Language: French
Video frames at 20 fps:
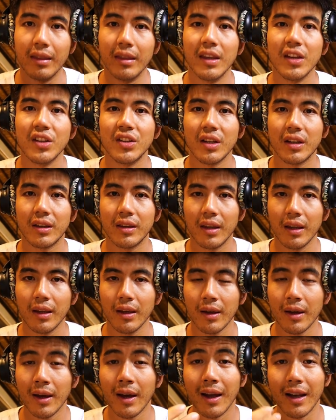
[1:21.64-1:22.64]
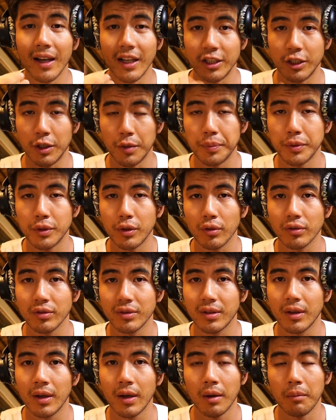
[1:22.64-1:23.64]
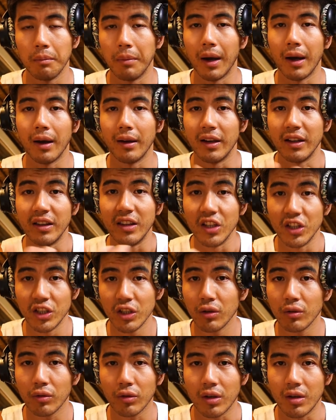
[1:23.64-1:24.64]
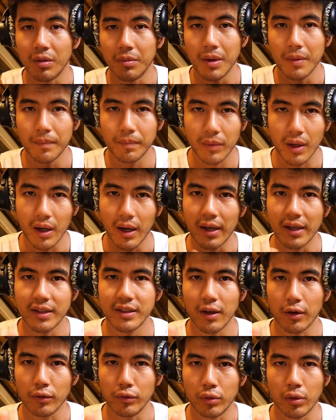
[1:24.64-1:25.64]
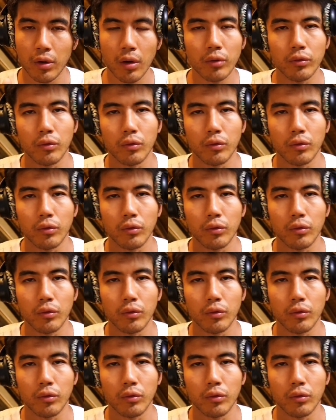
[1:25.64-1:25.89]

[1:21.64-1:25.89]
d'éjecter les substances, bah, les déchets entre guillemets, à l'extérieur du corps.